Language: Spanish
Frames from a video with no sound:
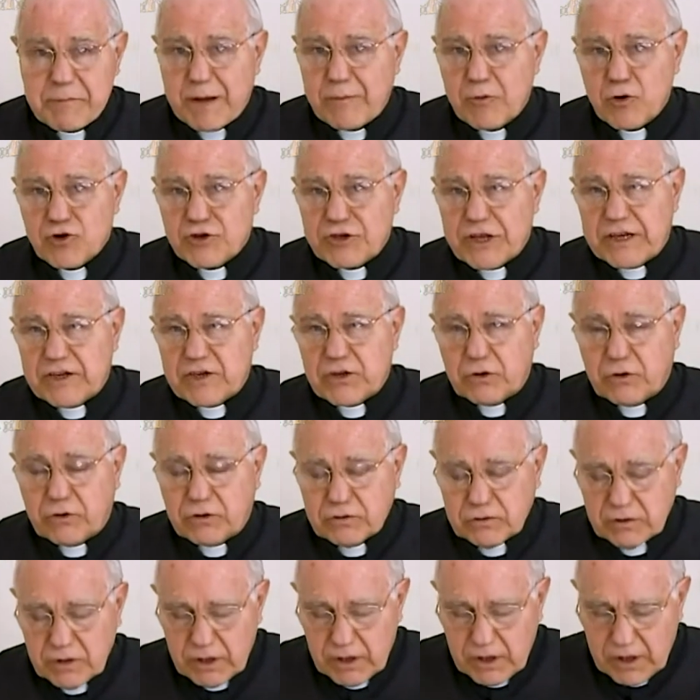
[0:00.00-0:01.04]
Pablo VI
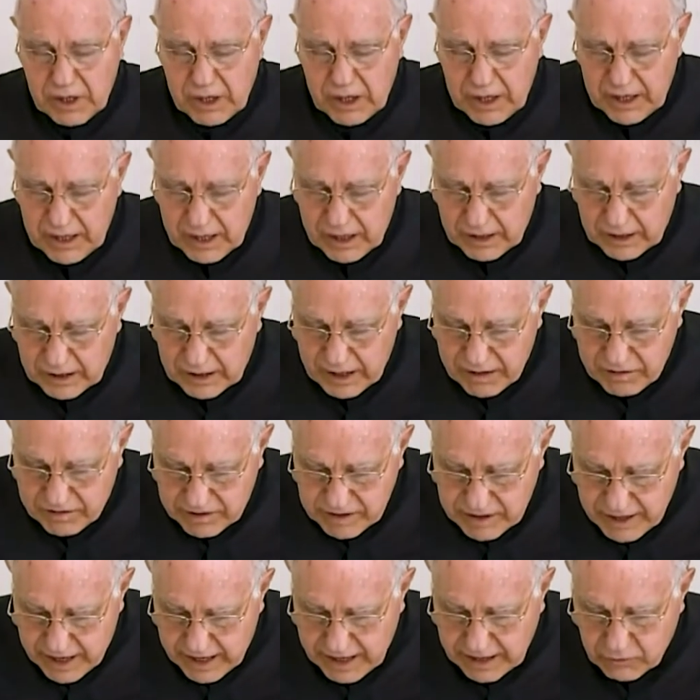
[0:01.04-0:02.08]

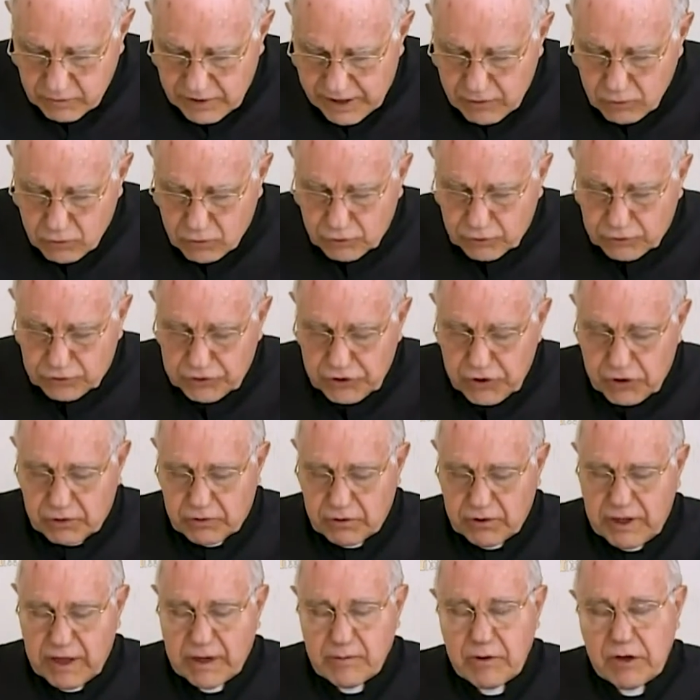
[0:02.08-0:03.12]
decía en una
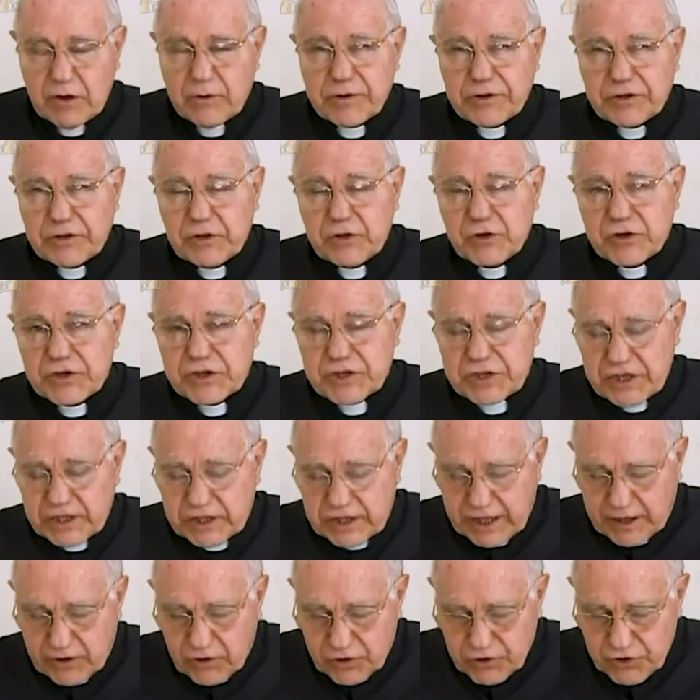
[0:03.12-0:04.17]
locución en
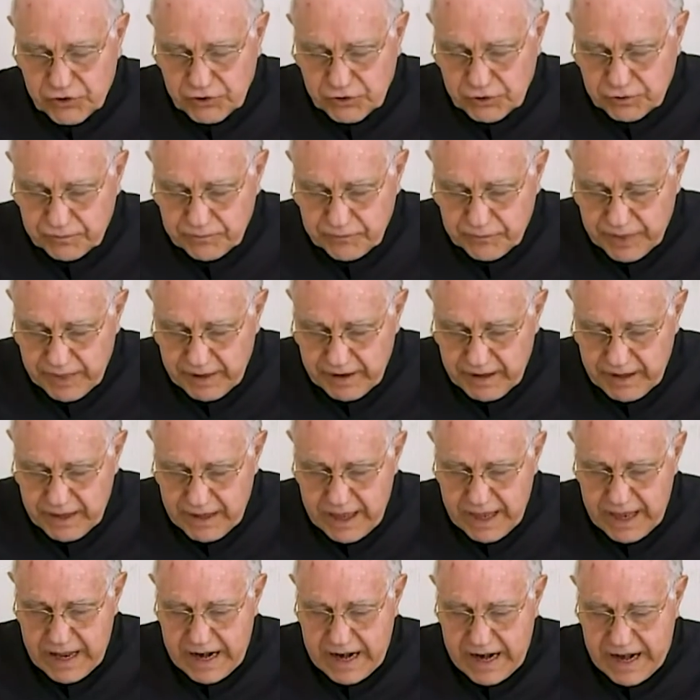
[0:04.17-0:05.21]
1968,
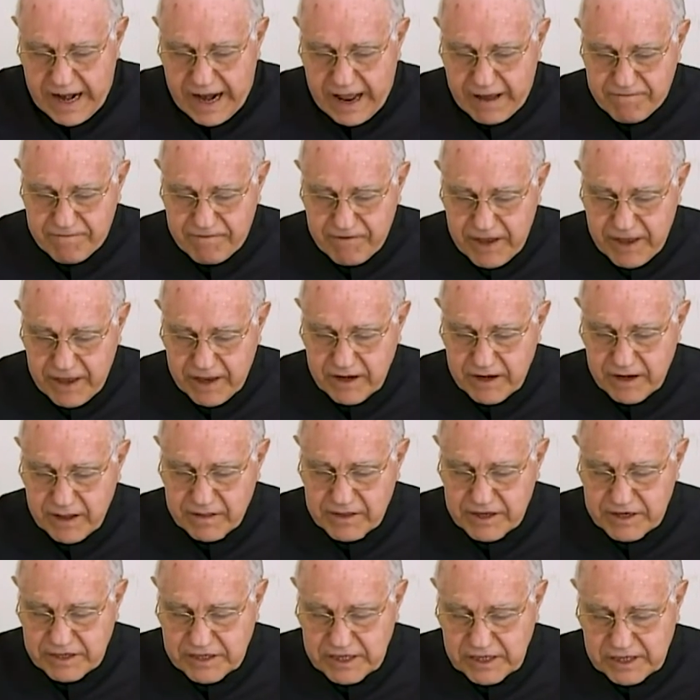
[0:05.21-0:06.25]
la fe
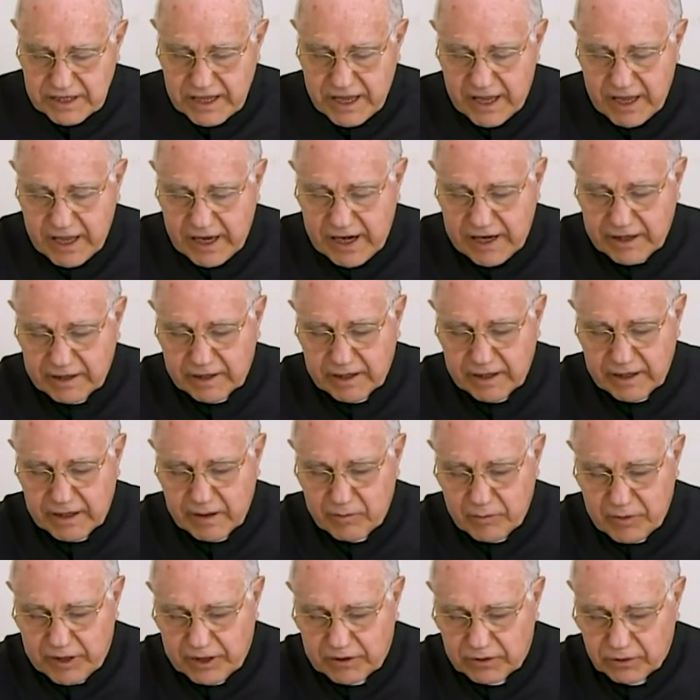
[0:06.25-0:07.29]
necesita el
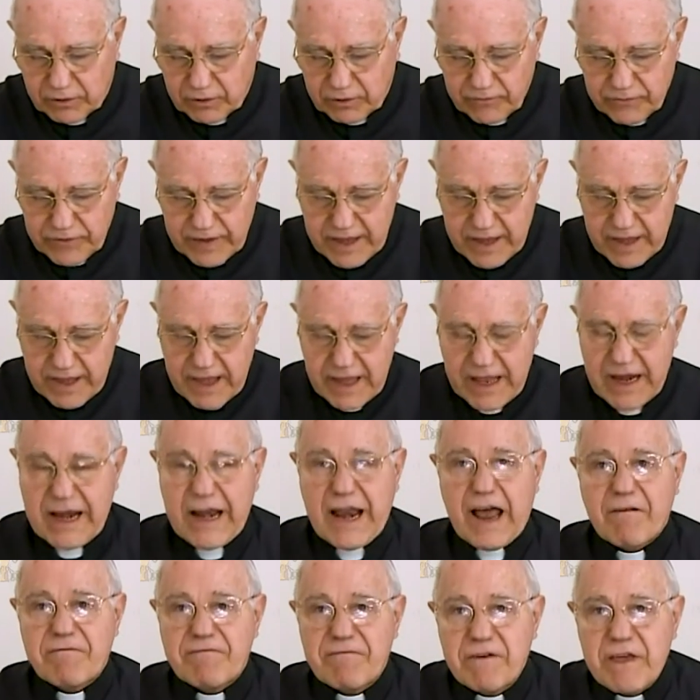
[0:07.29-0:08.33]
entendimiento,
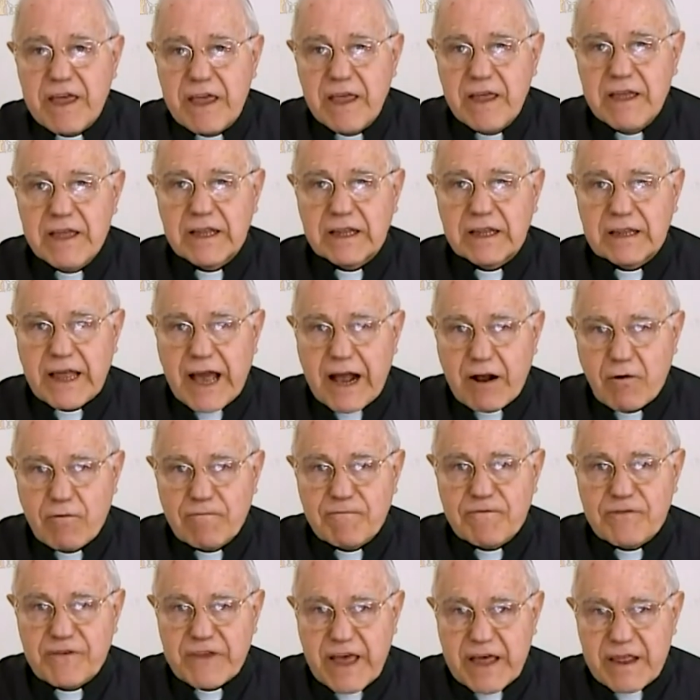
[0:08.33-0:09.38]
la fe da
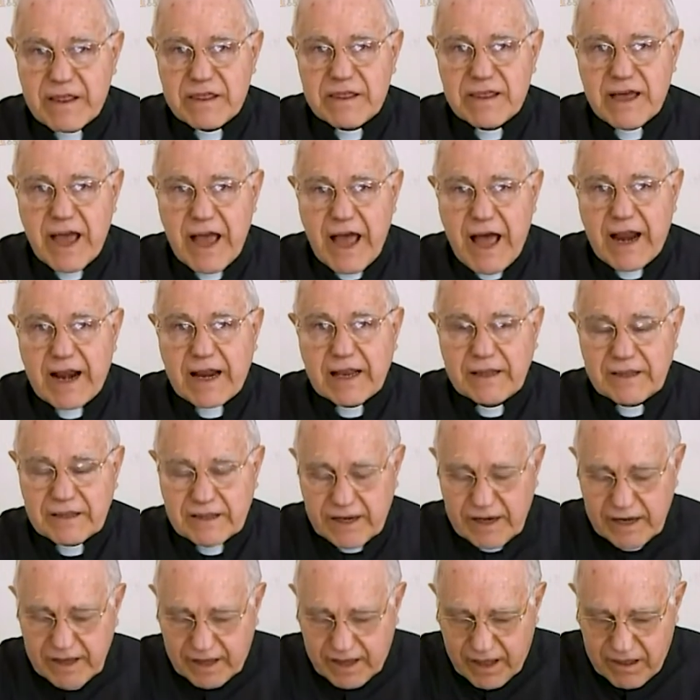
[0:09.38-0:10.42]
confianza a la
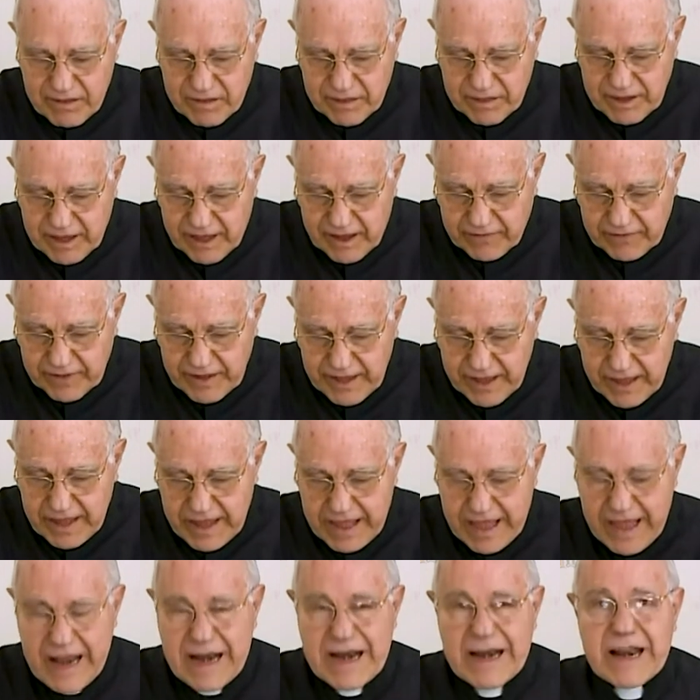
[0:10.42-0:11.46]
inteligencia,
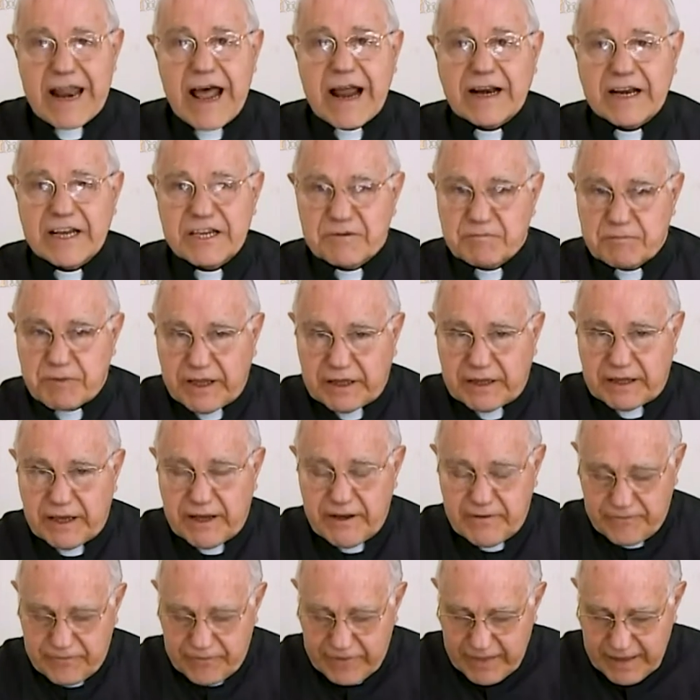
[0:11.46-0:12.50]
la respeta,